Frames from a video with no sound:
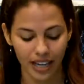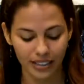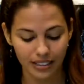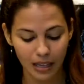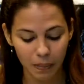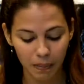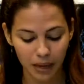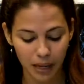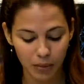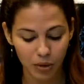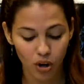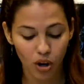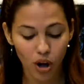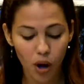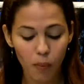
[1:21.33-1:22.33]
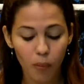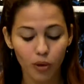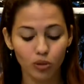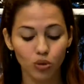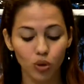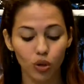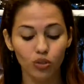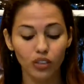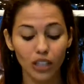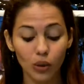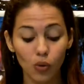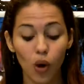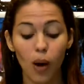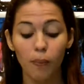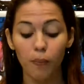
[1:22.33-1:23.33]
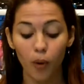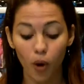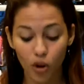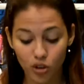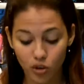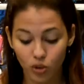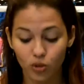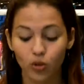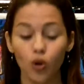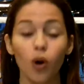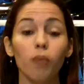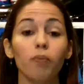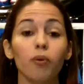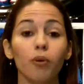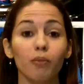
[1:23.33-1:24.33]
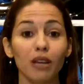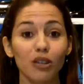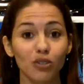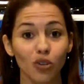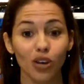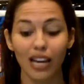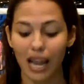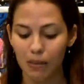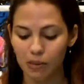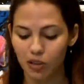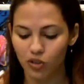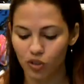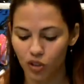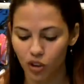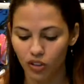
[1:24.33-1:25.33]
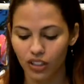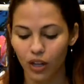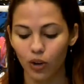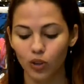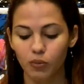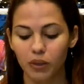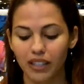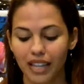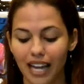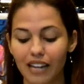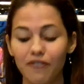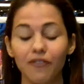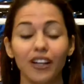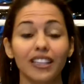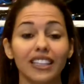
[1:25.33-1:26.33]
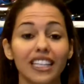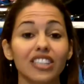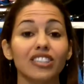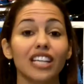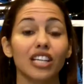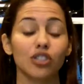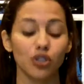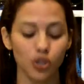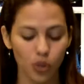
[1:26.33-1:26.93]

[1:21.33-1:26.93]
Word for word: que es el premio por su continuo apoyo y su compromiso en la misión del Hospital Infantil St.